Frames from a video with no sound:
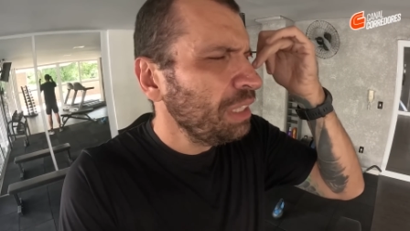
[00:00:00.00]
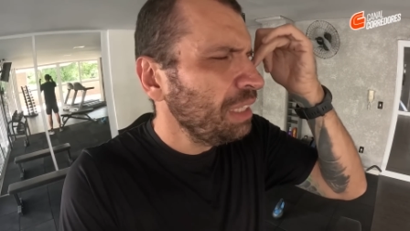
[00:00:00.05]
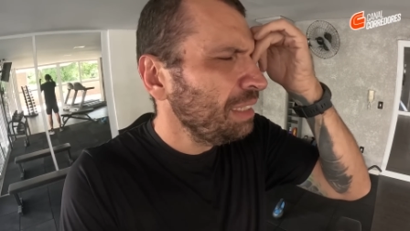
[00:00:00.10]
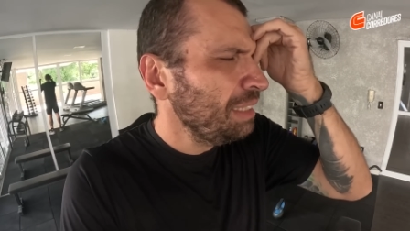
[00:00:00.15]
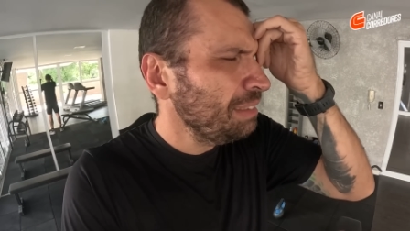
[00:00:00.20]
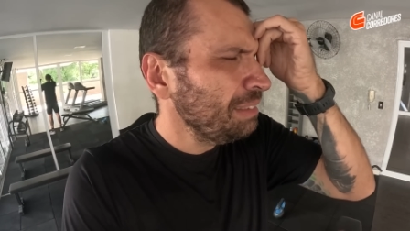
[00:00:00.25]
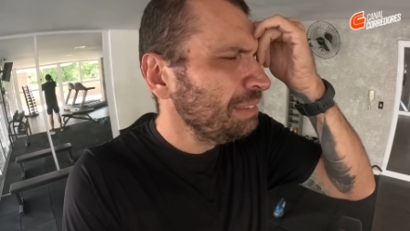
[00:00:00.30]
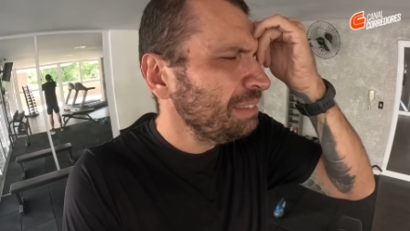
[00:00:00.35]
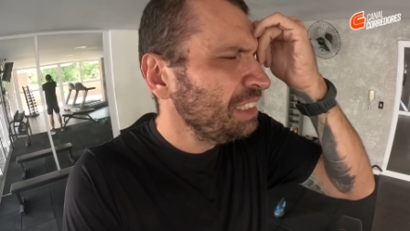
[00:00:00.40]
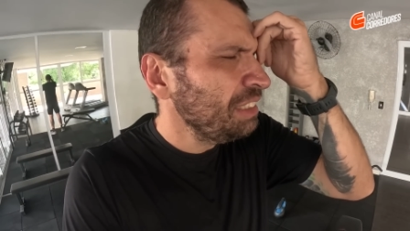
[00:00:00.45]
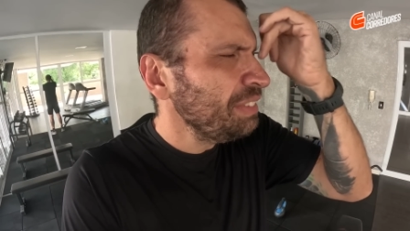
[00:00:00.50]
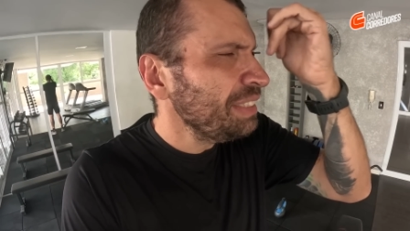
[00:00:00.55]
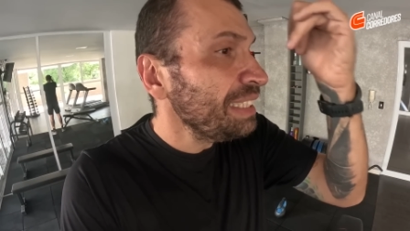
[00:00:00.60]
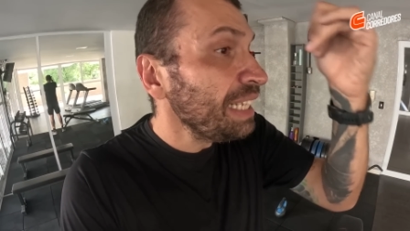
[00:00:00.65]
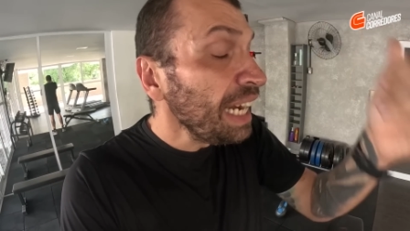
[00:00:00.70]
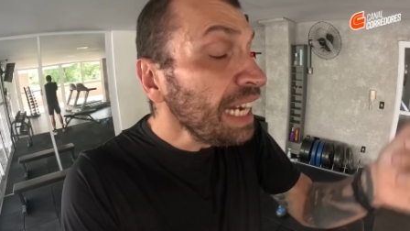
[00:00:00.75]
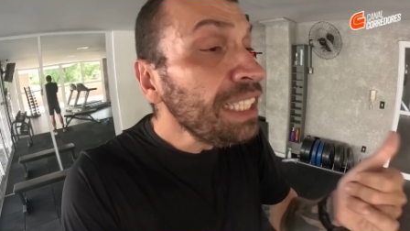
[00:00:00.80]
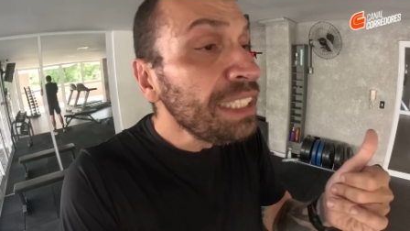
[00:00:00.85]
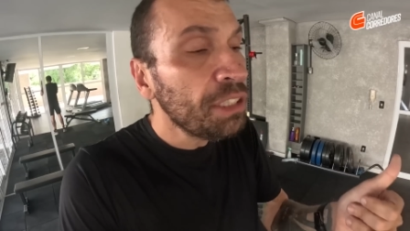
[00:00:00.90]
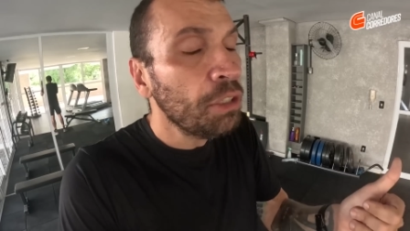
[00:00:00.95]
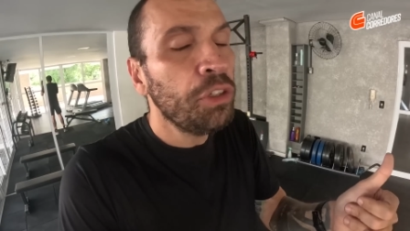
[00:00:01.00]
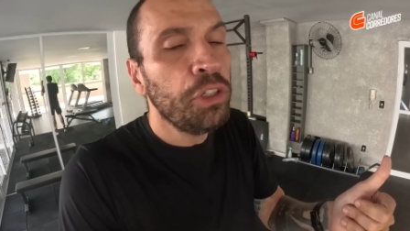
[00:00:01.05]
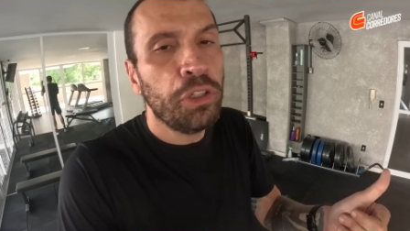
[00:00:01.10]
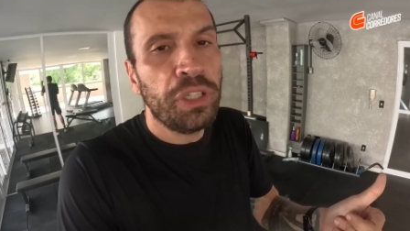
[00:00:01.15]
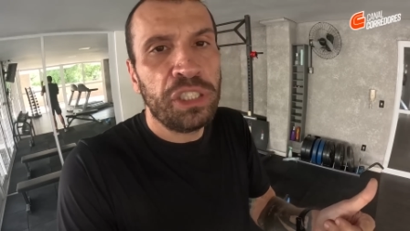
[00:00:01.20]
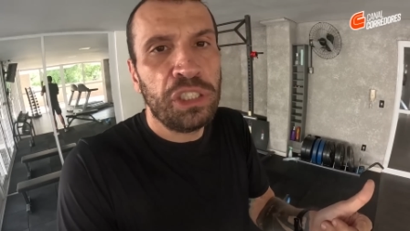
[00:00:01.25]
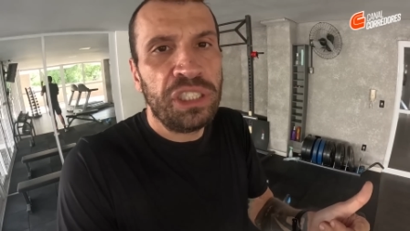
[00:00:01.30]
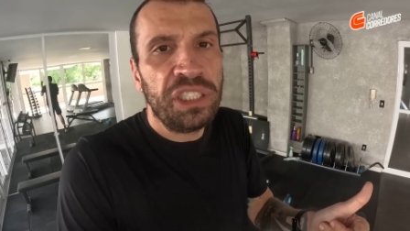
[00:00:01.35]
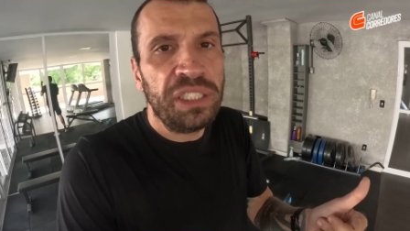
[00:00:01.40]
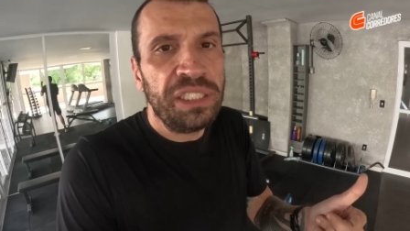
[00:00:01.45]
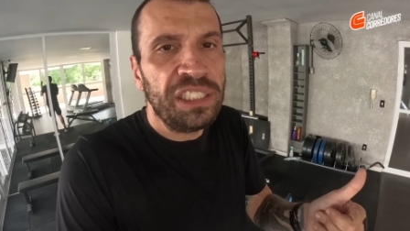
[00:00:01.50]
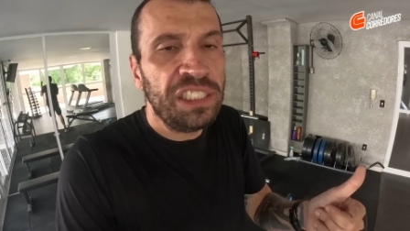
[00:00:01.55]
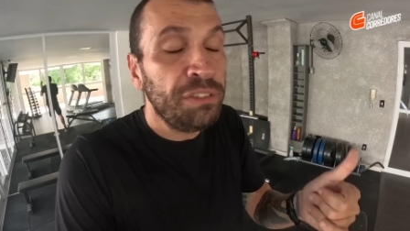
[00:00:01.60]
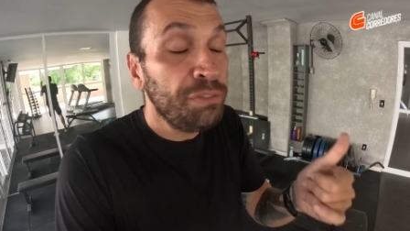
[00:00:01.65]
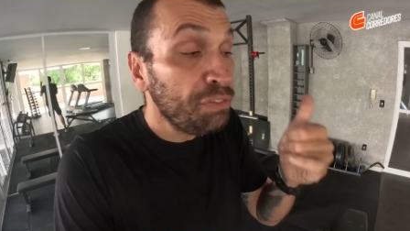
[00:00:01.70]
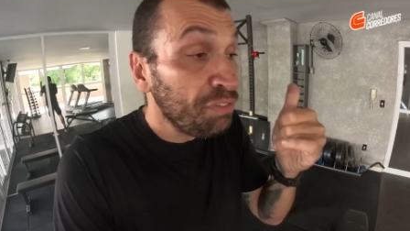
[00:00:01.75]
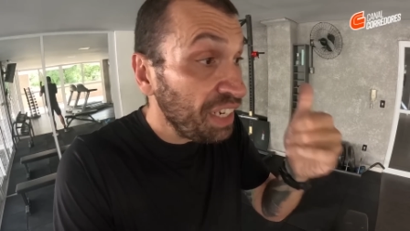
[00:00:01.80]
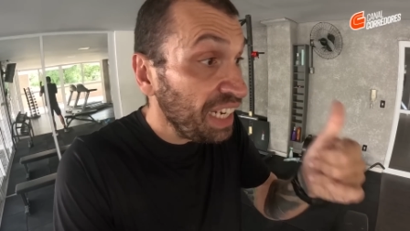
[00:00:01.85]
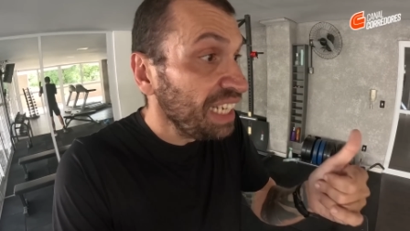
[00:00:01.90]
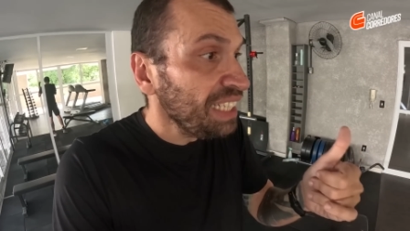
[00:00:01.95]
É, tive três reuniões de, de,
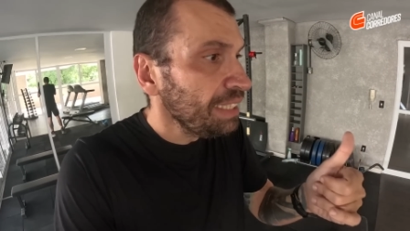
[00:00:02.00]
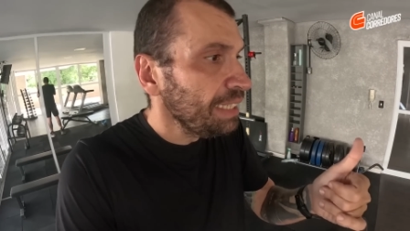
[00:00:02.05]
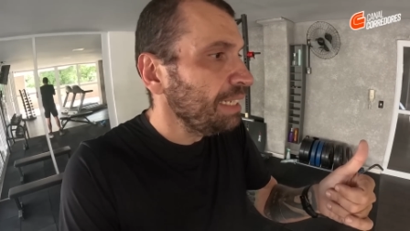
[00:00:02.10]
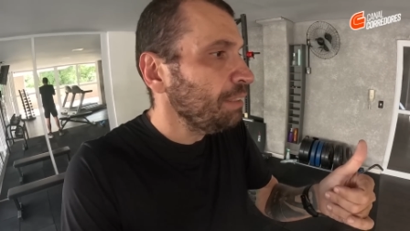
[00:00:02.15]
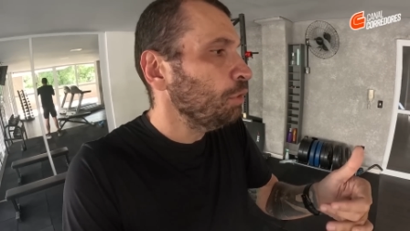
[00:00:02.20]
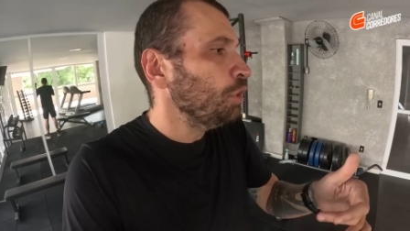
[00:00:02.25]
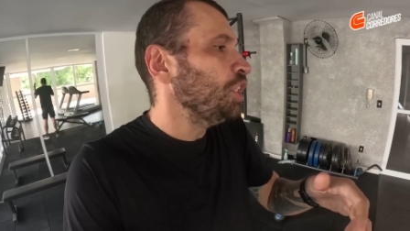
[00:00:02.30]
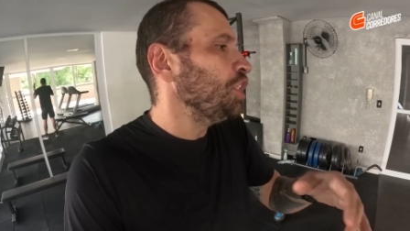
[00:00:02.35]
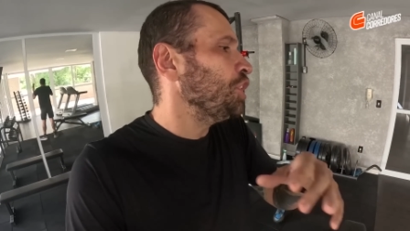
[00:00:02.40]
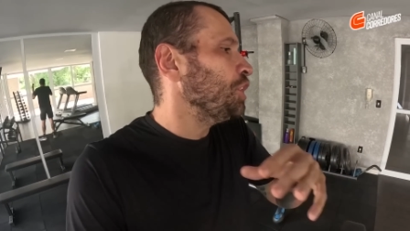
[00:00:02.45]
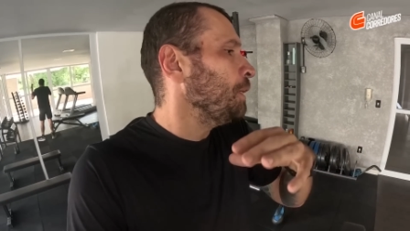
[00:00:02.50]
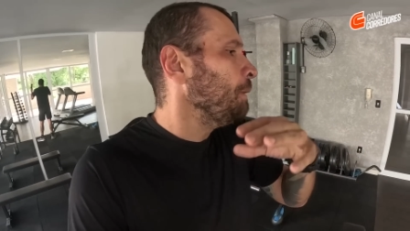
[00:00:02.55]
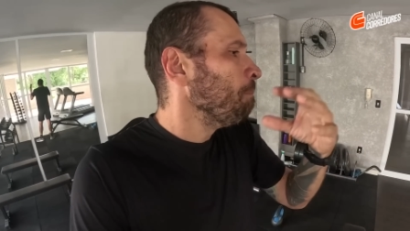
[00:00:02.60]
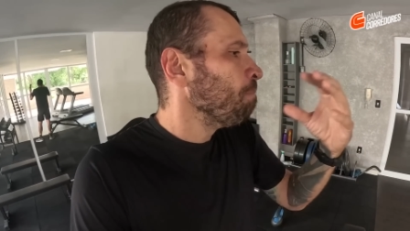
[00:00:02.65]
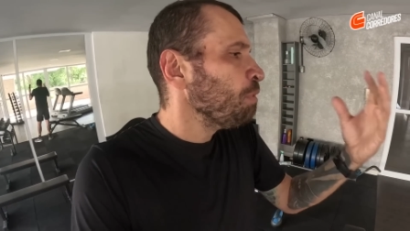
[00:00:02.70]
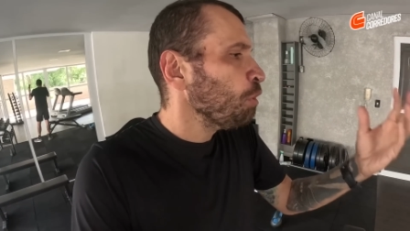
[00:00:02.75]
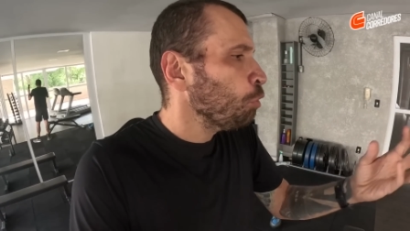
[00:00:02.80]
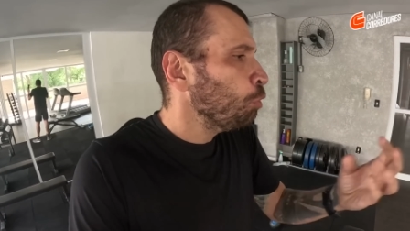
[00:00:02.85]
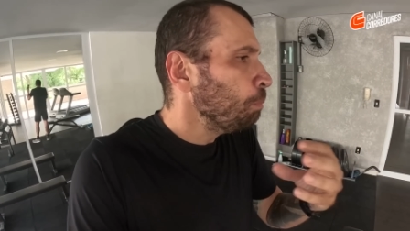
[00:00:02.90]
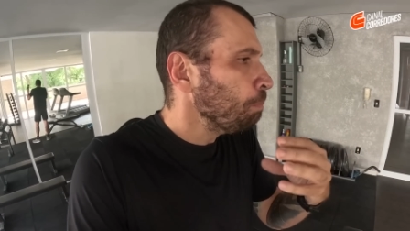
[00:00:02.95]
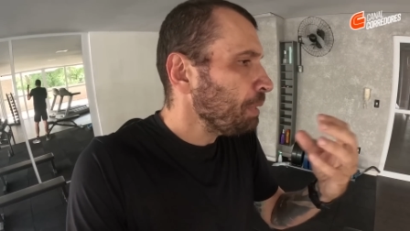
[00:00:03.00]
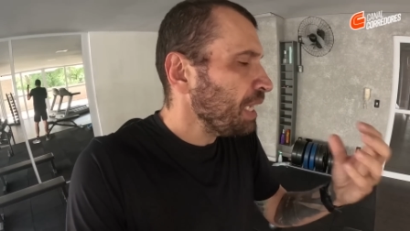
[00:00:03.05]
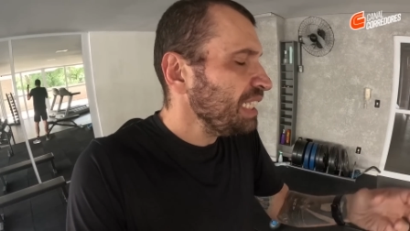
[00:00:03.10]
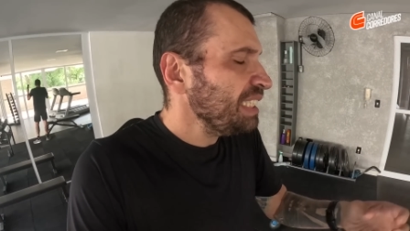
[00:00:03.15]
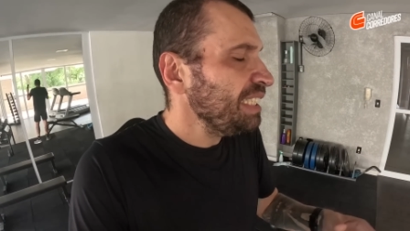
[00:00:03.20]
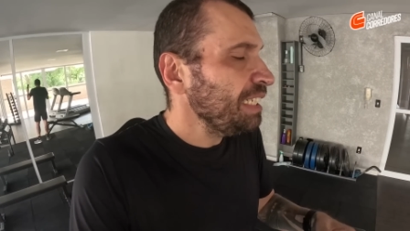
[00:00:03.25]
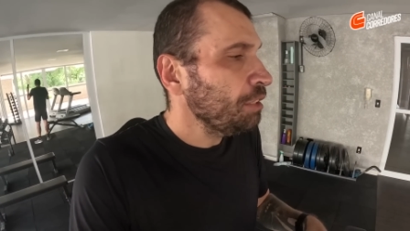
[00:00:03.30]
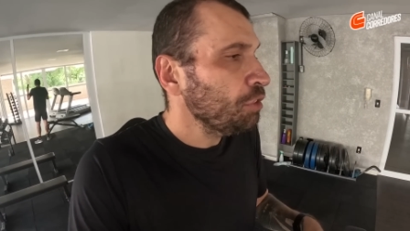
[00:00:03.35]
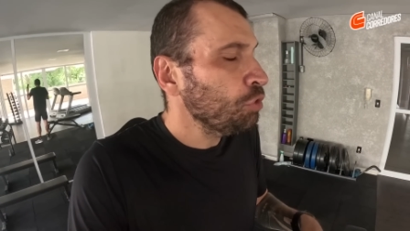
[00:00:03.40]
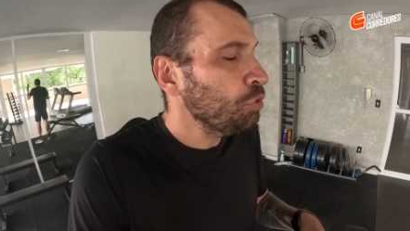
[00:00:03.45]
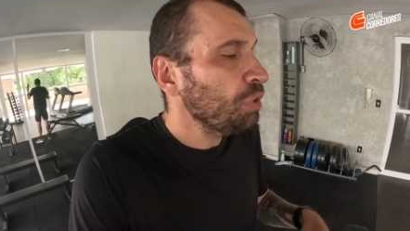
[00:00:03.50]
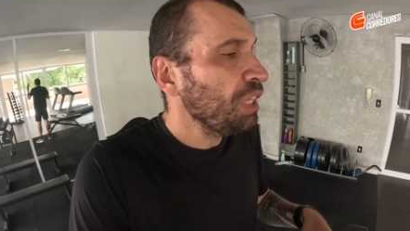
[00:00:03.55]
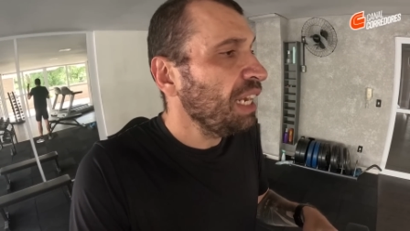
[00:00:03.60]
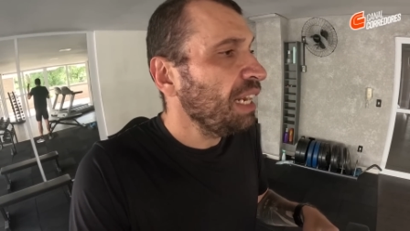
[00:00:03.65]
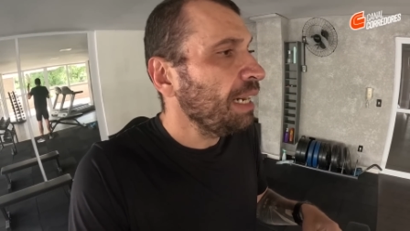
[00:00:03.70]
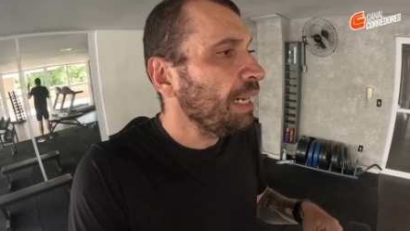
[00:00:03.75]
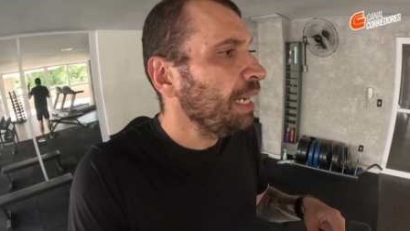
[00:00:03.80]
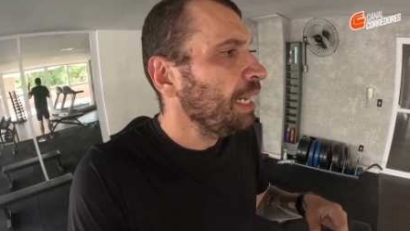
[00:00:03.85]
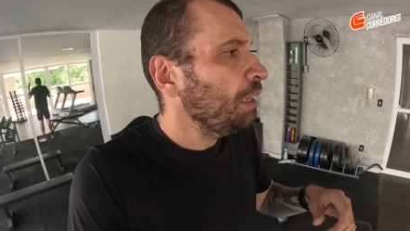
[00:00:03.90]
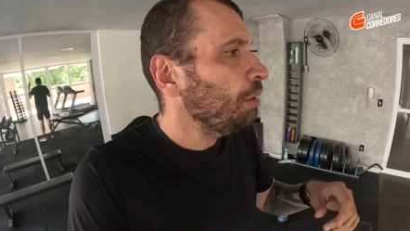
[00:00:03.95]
venda hoje com parceiros do
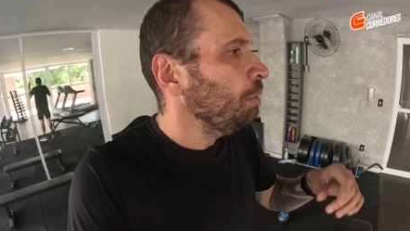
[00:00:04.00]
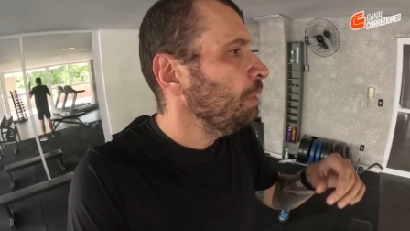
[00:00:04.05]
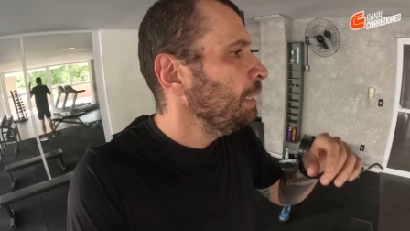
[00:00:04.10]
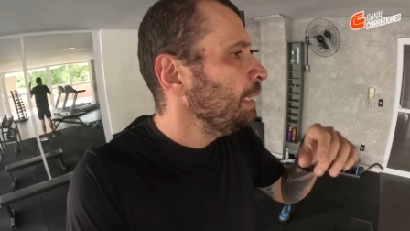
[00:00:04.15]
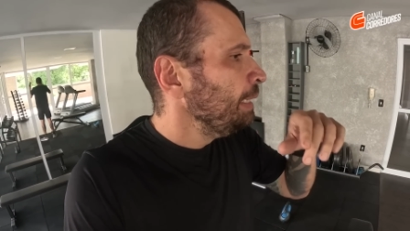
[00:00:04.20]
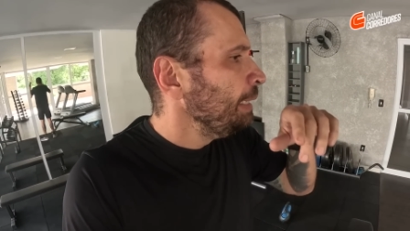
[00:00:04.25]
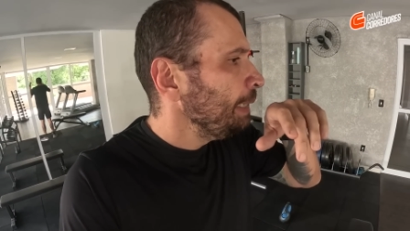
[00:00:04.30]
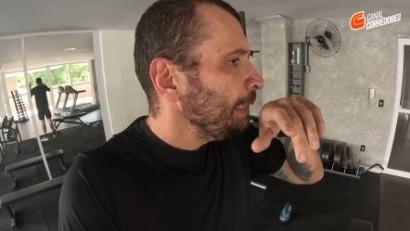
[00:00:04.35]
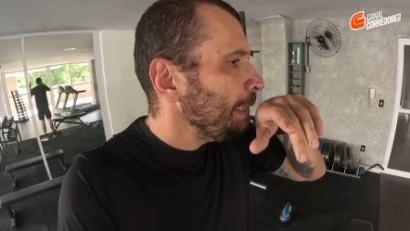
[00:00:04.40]
canal.